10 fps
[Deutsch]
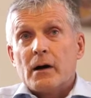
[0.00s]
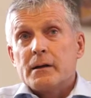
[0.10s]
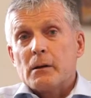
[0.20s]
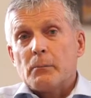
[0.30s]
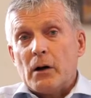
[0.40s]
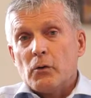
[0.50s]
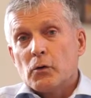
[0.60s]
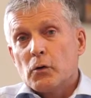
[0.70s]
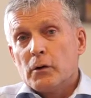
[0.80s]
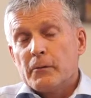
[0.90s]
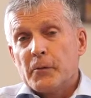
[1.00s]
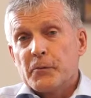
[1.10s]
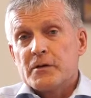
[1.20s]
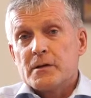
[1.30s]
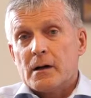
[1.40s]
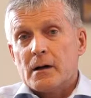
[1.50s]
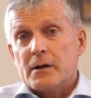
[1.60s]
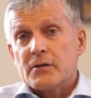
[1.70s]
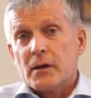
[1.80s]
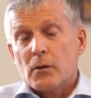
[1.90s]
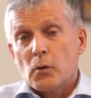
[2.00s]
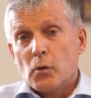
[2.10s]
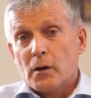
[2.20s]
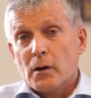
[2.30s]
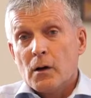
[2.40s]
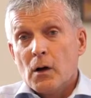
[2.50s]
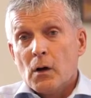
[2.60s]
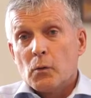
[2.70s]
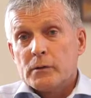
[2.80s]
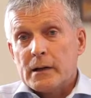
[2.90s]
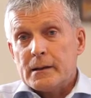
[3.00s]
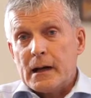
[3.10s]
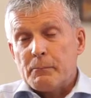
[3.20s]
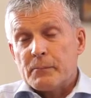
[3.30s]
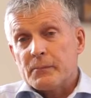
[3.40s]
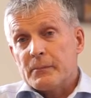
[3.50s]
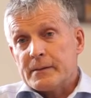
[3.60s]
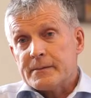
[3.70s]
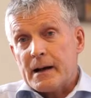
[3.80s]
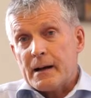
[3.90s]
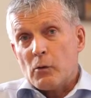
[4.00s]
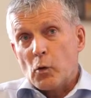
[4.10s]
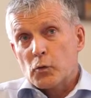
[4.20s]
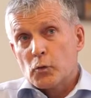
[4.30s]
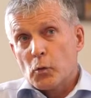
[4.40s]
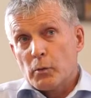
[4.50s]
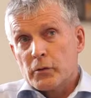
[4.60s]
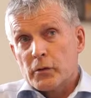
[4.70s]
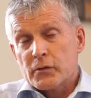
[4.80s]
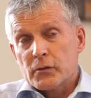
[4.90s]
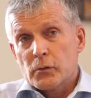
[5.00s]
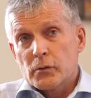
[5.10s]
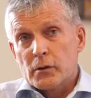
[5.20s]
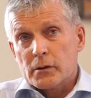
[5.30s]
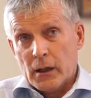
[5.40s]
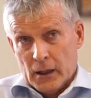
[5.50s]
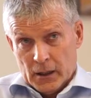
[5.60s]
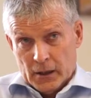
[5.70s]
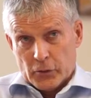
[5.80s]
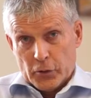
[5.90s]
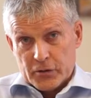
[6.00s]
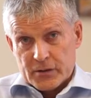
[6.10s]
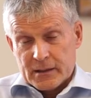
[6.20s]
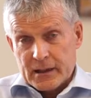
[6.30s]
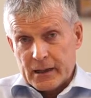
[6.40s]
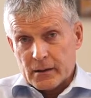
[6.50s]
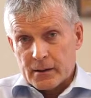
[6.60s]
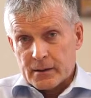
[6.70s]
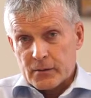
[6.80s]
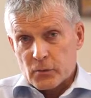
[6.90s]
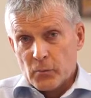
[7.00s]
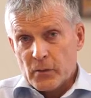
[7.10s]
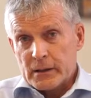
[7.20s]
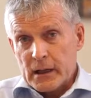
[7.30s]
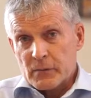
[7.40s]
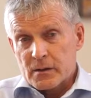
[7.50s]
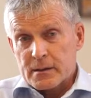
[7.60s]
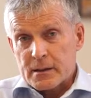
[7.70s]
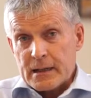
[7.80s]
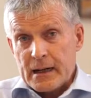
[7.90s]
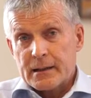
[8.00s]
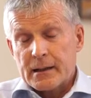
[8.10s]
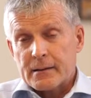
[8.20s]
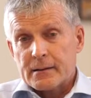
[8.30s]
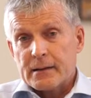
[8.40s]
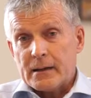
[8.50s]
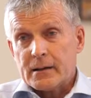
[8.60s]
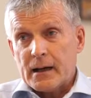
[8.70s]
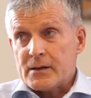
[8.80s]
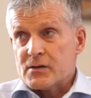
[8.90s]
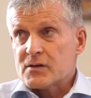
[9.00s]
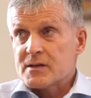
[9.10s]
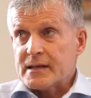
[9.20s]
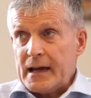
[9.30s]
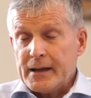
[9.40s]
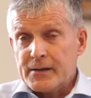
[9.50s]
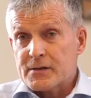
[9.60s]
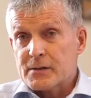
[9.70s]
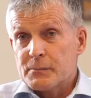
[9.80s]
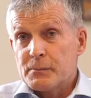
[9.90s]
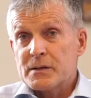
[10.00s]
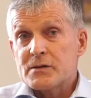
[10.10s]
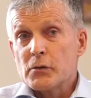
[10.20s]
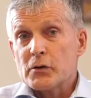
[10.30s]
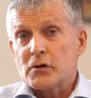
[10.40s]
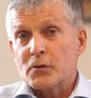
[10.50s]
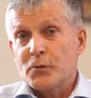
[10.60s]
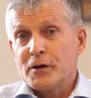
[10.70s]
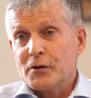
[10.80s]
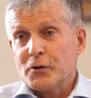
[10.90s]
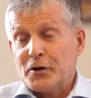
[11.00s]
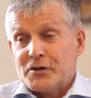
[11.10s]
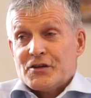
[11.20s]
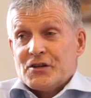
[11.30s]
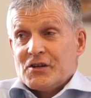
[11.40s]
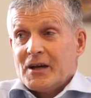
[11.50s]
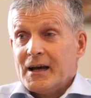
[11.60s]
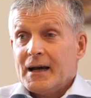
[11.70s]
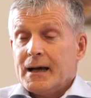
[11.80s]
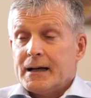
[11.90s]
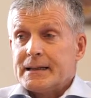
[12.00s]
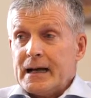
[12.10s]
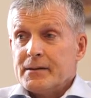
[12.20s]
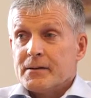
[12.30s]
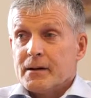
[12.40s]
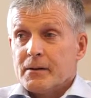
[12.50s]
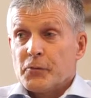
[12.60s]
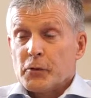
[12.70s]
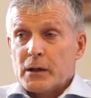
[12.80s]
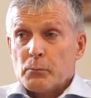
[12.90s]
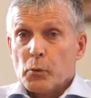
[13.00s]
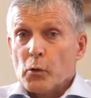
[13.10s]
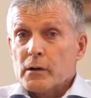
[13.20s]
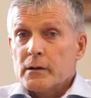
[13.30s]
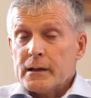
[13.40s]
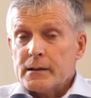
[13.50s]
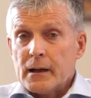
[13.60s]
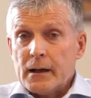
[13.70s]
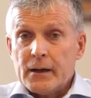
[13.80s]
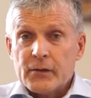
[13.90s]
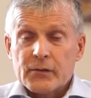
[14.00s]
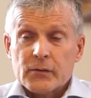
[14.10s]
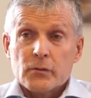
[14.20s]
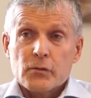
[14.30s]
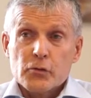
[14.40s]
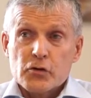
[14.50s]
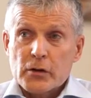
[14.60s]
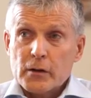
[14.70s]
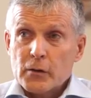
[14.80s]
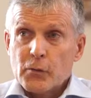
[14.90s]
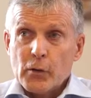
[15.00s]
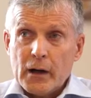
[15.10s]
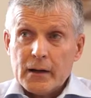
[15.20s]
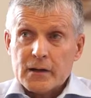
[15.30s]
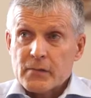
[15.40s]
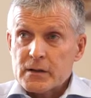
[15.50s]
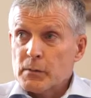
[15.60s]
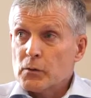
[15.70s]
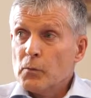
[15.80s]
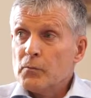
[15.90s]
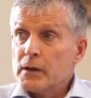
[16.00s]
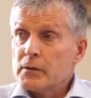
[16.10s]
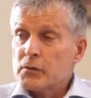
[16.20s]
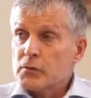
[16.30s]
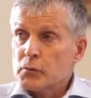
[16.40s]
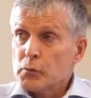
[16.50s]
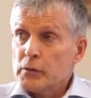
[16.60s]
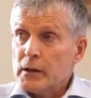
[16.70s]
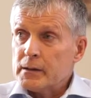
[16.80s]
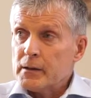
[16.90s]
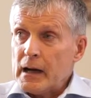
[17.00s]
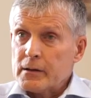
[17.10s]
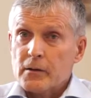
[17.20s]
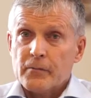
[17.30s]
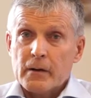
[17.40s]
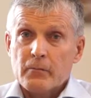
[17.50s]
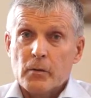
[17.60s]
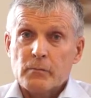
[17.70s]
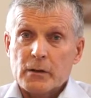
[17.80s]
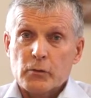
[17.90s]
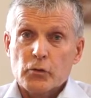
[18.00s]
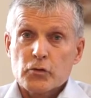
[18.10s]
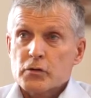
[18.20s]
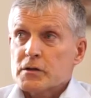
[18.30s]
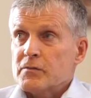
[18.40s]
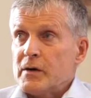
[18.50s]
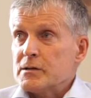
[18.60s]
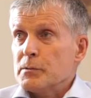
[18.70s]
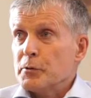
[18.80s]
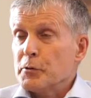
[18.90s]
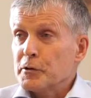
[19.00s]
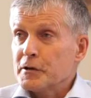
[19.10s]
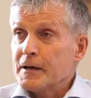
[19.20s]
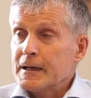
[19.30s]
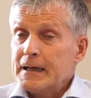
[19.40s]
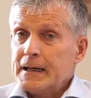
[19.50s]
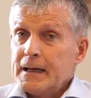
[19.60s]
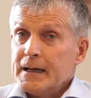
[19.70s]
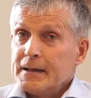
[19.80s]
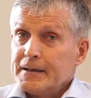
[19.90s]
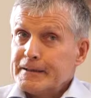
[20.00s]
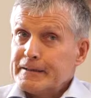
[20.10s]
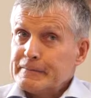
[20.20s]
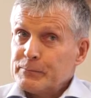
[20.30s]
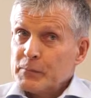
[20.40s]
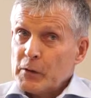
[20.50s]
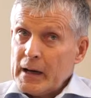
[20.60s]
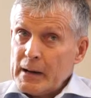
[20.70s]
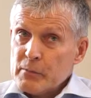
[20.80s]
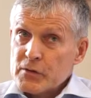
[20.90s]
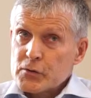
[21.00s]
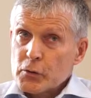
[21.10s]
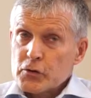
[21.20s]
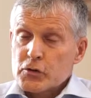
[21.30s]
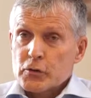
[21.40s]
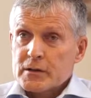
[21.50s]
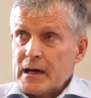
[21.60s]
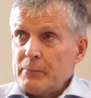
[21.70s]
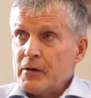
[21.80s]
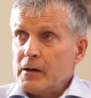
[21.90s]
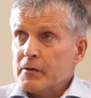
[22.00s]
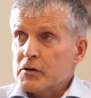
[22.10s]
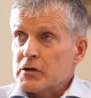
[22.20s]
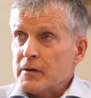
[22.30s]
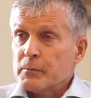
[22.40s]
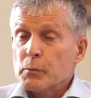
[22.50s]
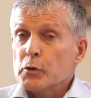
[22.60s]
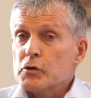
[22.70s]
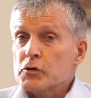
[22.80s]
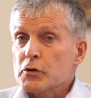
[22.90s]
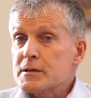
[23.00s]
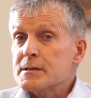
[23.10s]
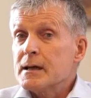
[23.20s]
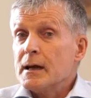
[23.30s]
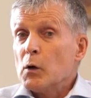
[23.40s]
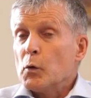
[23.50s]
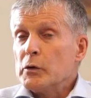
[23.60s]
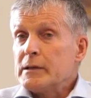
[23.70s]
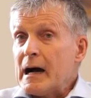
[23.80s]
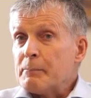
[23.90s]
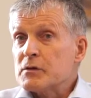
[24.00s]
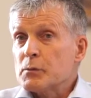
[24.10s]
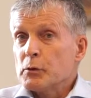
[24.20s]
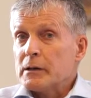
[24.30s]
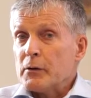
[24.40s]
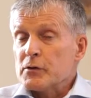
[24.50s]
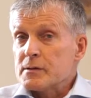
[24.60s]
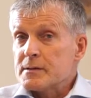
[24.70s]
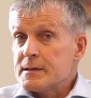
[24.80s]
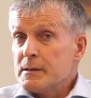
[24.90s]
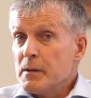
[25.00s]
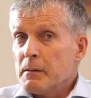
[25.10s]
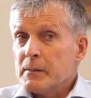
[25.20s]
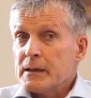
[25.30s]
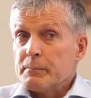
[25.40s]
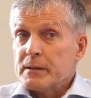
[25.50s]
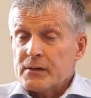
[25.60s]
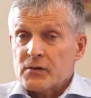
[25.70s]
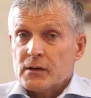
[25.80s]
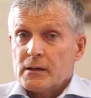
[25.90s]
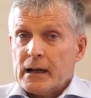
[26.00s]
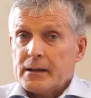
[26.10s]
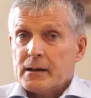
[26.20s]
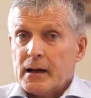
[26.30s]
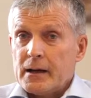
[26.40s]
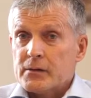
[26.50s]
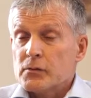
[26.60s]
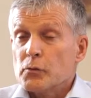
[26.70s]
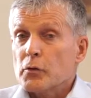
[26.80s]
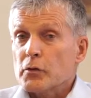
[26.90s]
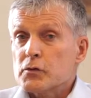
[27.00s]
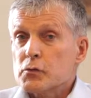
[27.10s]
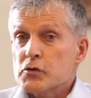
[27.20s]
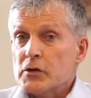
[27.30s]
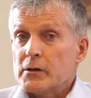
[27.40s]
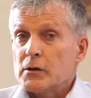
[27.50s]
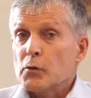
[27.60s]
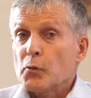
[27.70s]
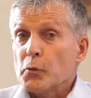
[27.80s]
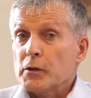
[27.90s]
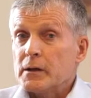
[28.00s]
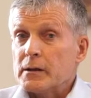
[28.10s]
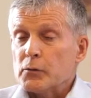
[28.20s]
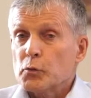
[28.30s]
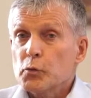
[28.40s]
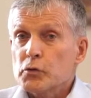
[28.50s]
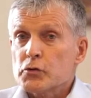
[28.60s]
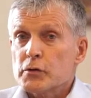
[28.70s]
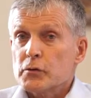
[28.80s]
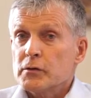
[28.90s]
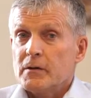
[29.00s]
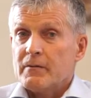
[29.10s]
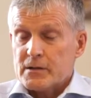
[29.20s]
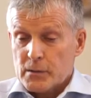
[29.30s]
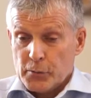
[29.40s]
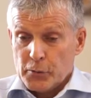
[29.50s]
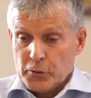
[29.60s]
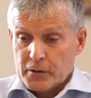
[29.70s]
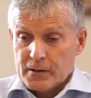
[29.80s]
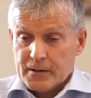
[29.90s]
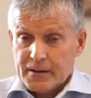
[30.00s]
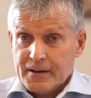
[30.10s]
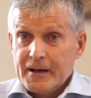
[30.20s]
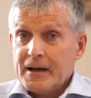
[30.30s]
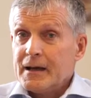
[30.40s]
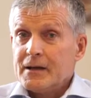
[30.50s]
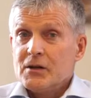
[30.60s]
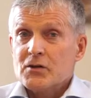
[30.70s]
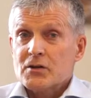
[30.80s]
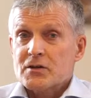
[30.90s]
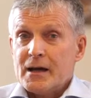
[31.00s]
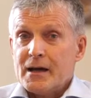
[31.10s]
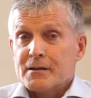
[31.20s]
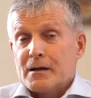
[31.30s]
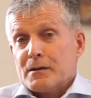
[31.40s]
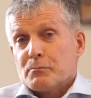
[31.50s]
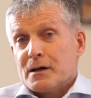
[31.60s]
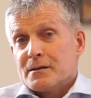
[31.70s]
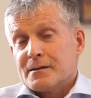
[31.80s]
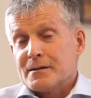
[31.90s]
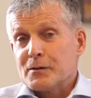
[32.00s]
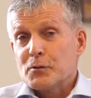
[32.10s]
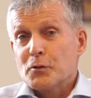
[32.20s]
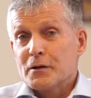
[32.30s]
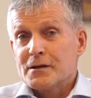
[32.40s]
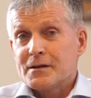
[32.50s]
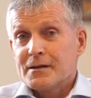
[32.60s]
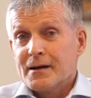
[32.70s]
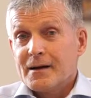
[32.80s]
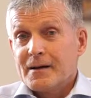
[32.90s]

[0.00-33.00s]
war in der Braunkohle, 15 Jahre als Geologe und dann ab Oktober 1990 Leiter des Umweltamtes des Altlandkreises Zeitz bis 1994 dann äh, für den Burgenlandkreis zuständig für alles, was mit Umwelt zu tun hat, angefangen vom Naturschutz, Wasserbehörde, ähm, Emissionsschutz, Abfallwirtschaft, Bodenschutz, und ab 2007 mit dem jetzigen Landkreis nur noch zuständig für die Naturschutz- und die Wasserbehörde. In dieser Zeit hat man natürlich